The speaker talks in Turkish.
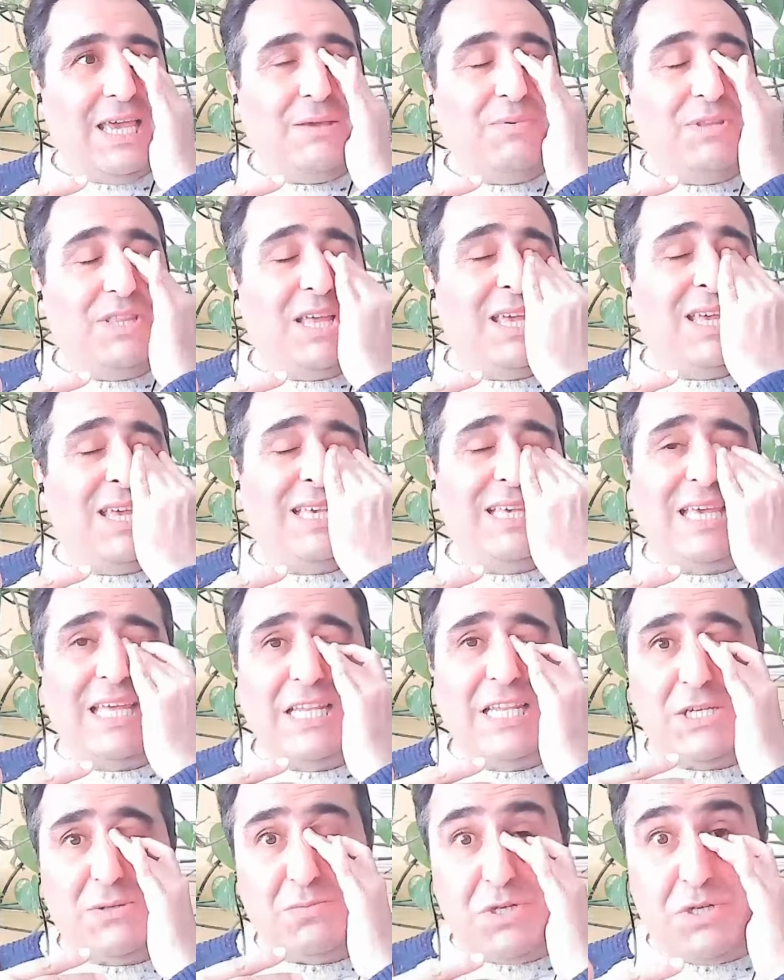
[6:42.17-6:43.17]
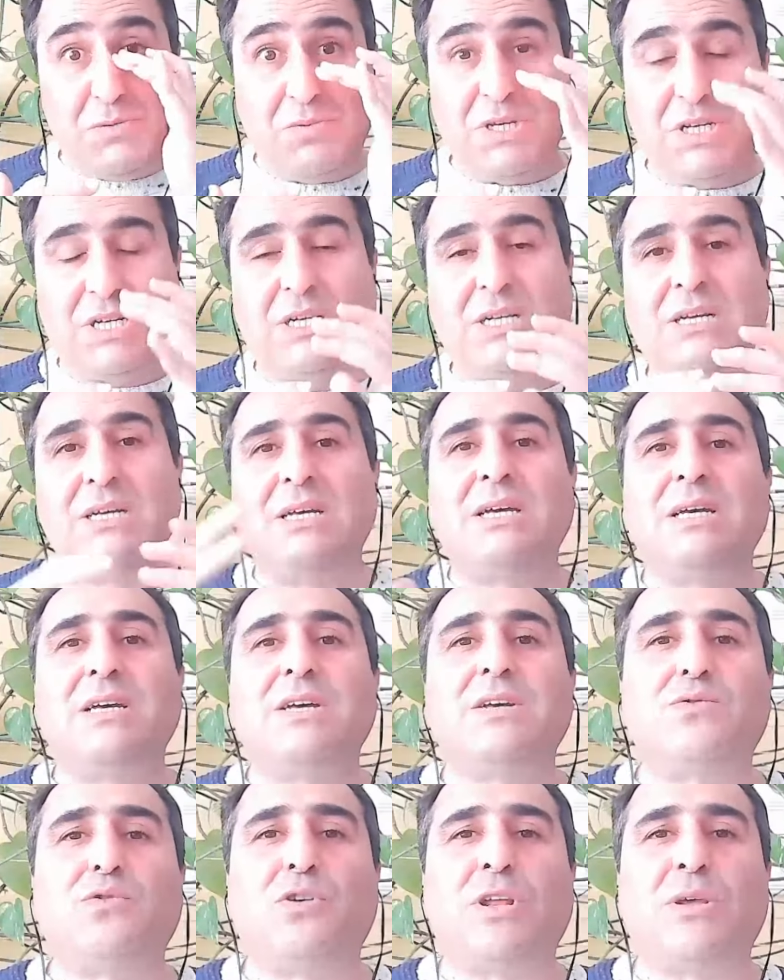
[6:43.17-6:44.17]
E bir de gelişmiş bir
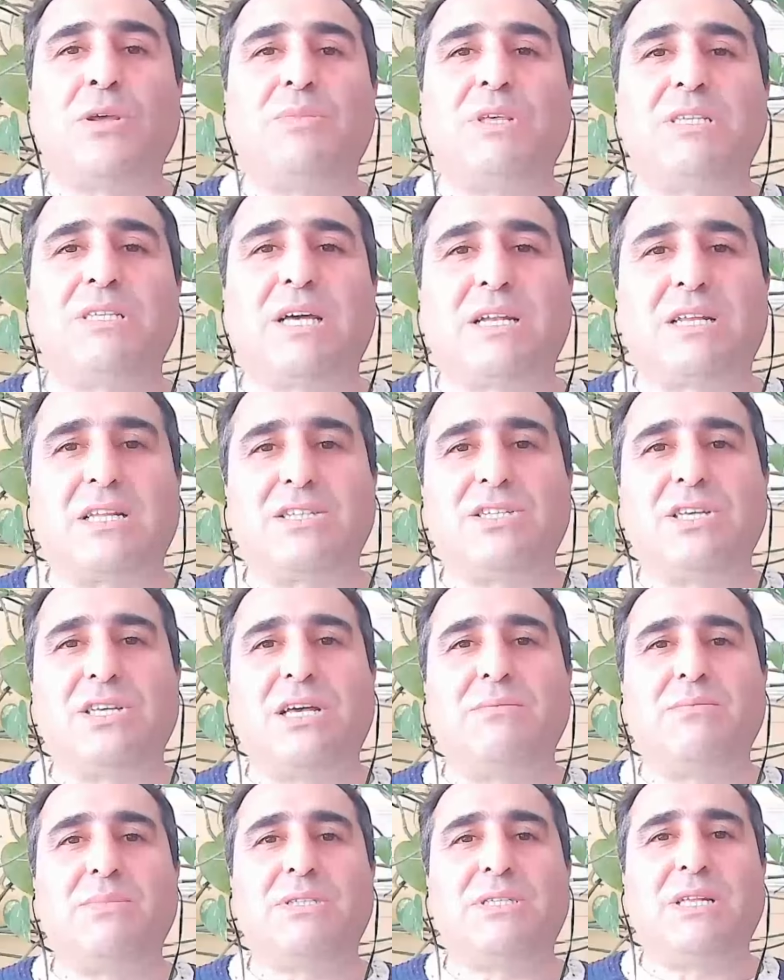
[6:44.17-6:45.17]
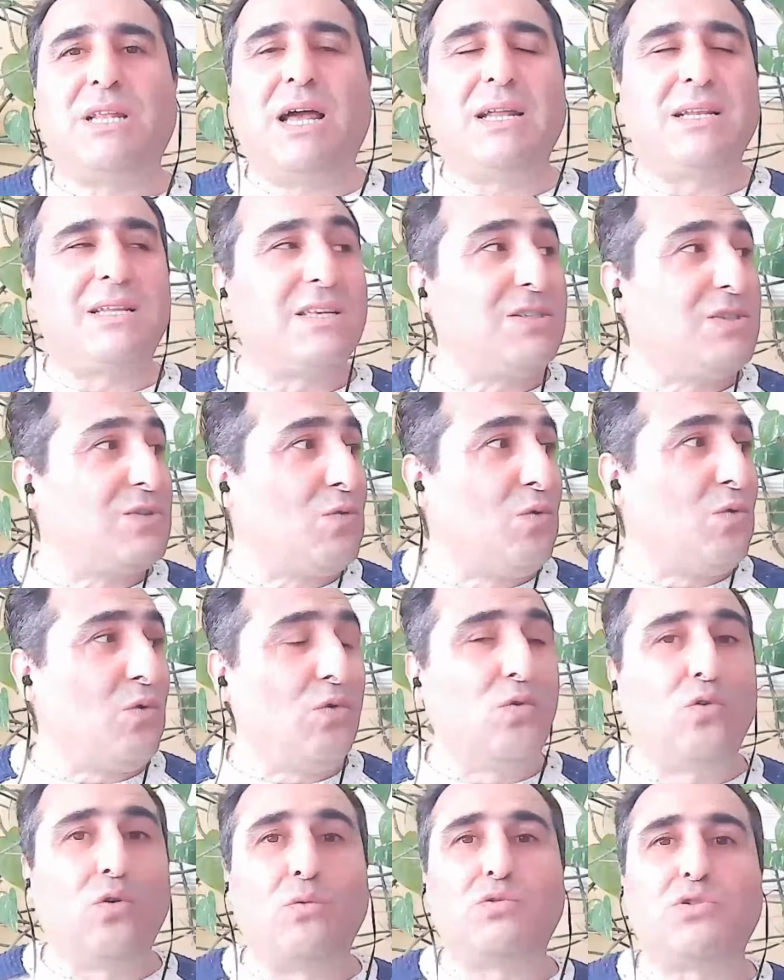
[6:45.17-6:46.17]
dönemdeyiz arkadaşlar. Mesela herkesin
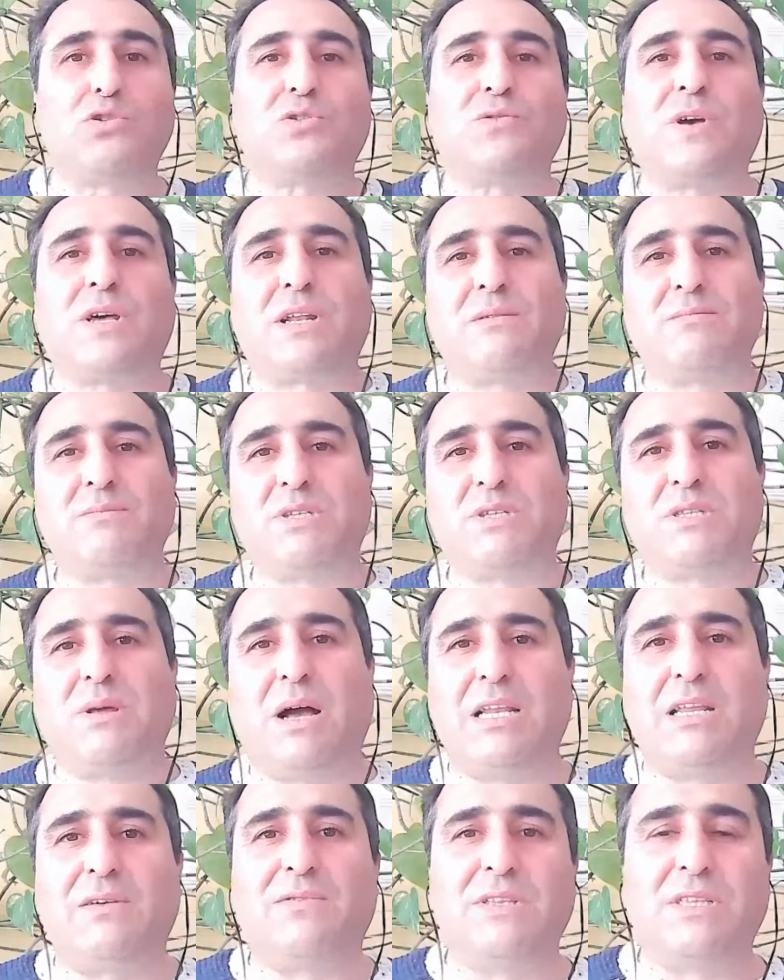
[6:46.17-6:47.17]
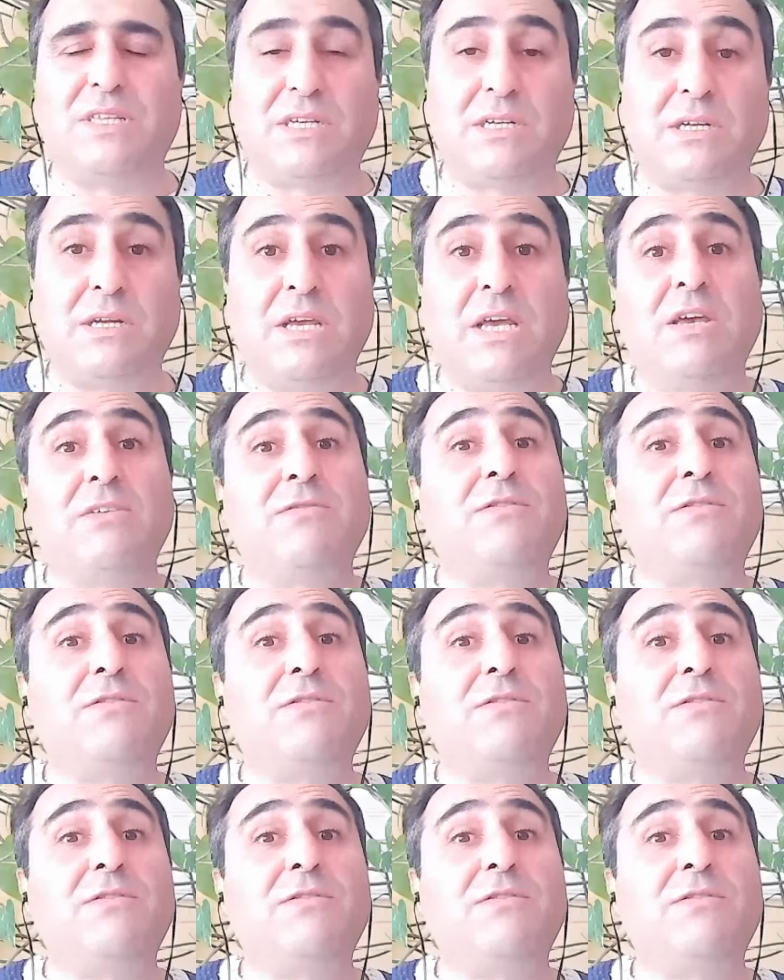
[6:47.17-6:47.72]
kolu komşusu var. İşte Alevidir.